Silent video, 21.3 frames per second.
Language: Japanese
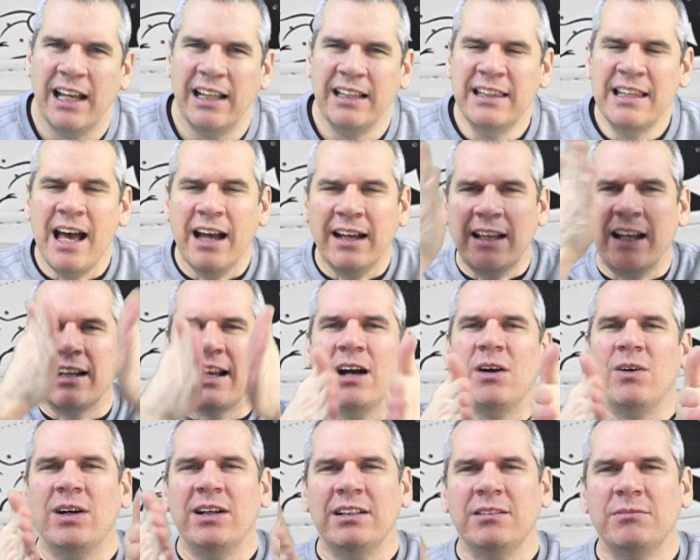中
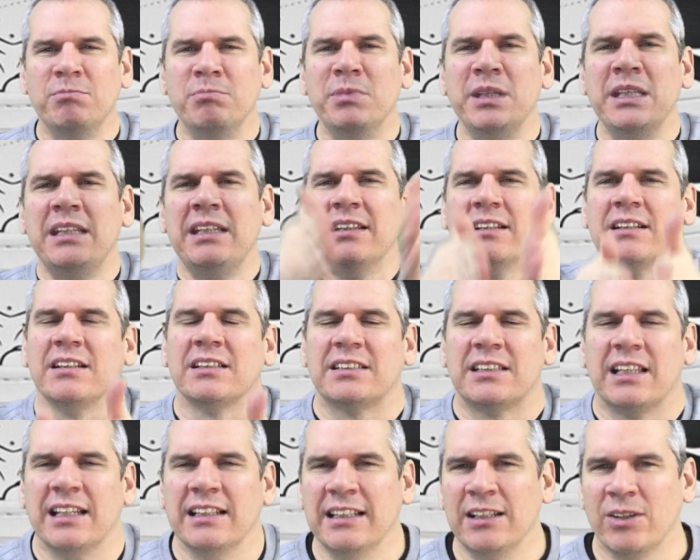側、
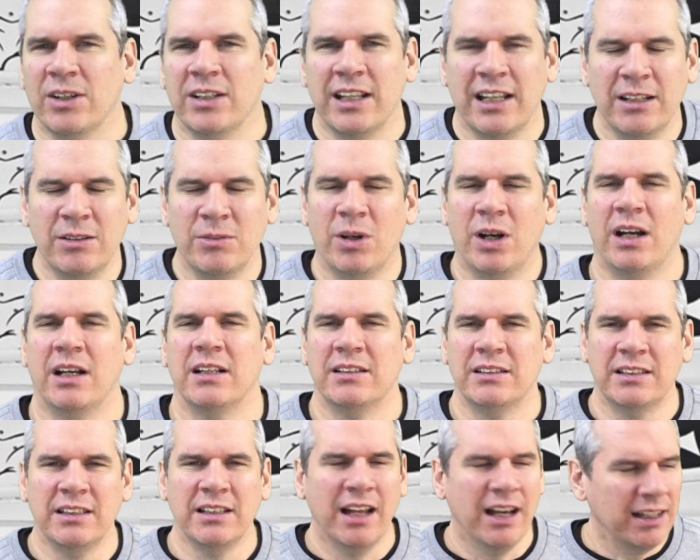ミディアルサイドには何も
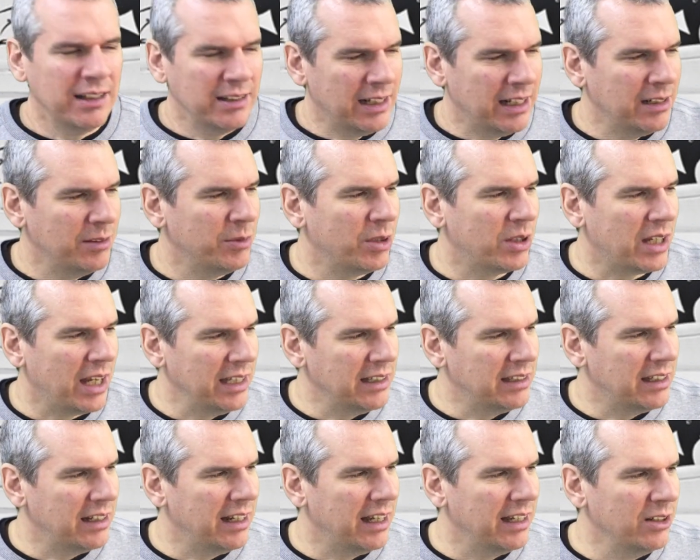貼ってない、何も書
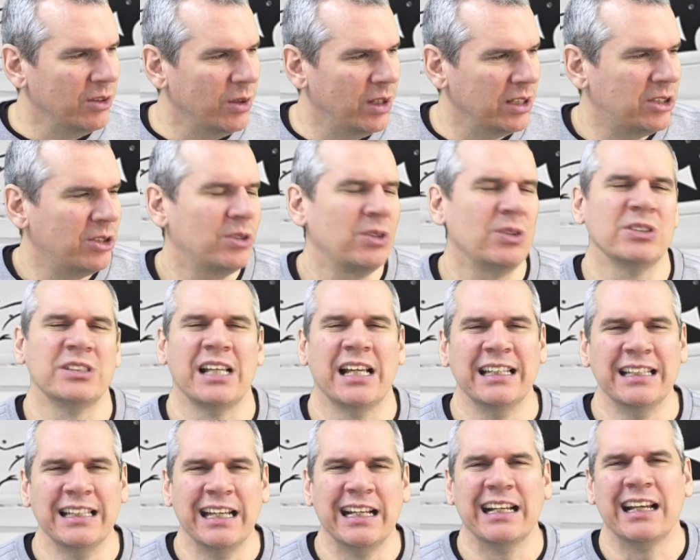いてないのはちょっと
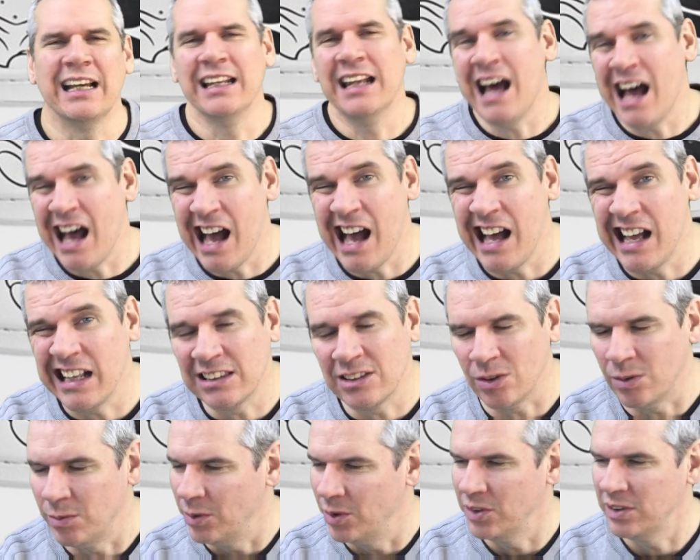残念かな
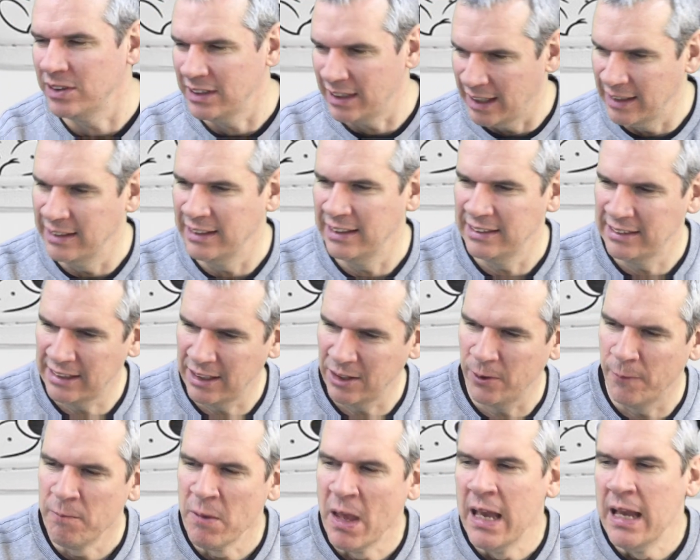と思ったんですけ
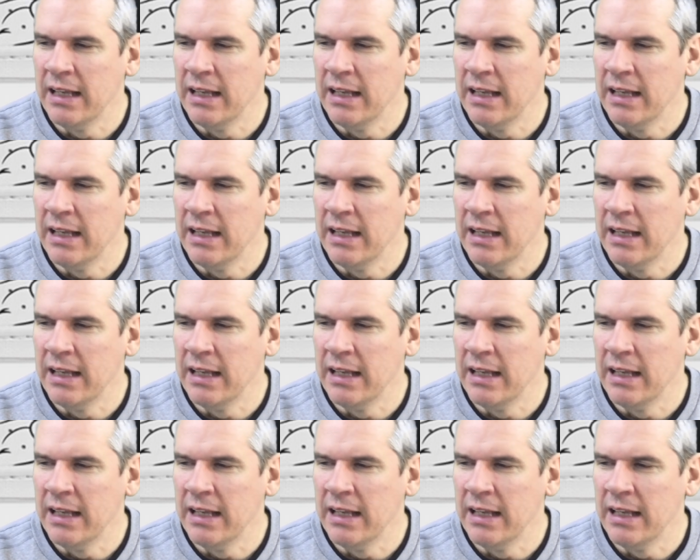ど。